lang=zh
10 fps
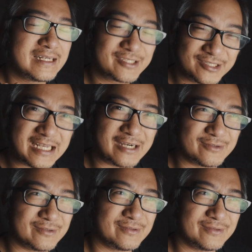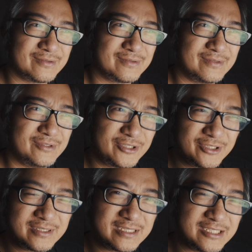那时候
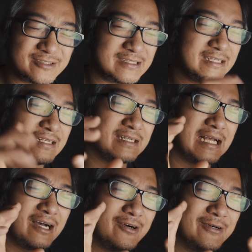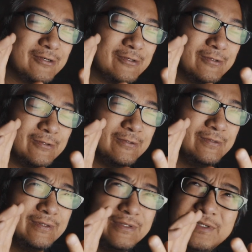想，YouTube 是其中一个，然后
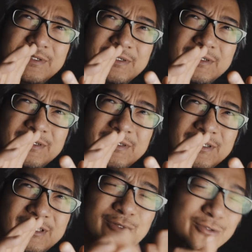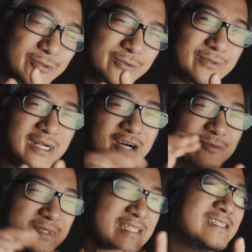优酷，然后
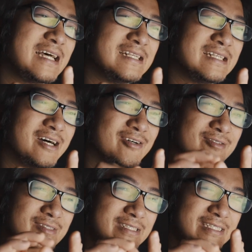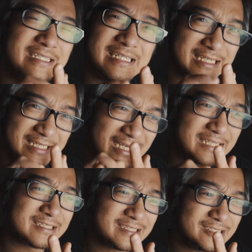B 站，然后今年
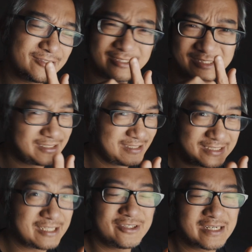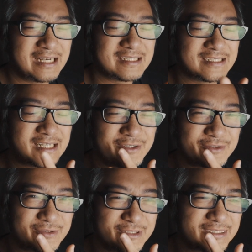开始就是这个月开始，然
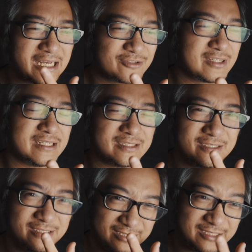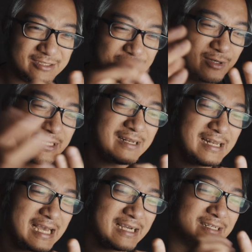后我就打算只关掉
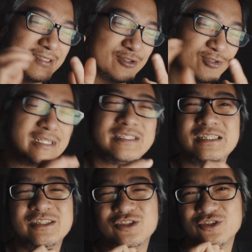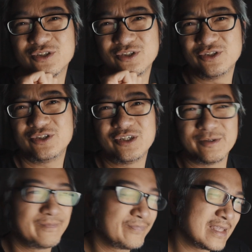了两个，就专心是做 YouTube。